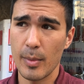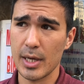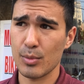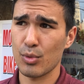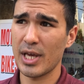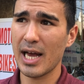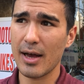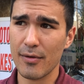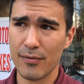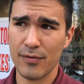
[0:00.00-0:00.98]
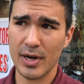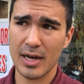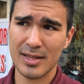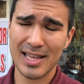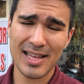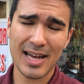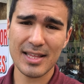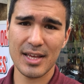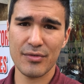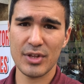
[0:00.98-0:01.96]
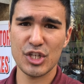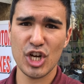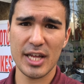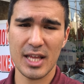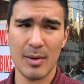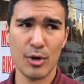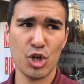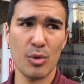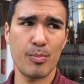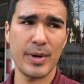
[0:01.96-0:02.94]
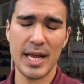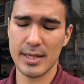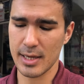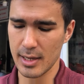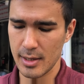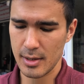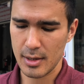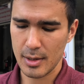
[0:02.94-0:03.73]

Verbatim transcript: Поэтому я в Дананге, в Нячанге обошел порядка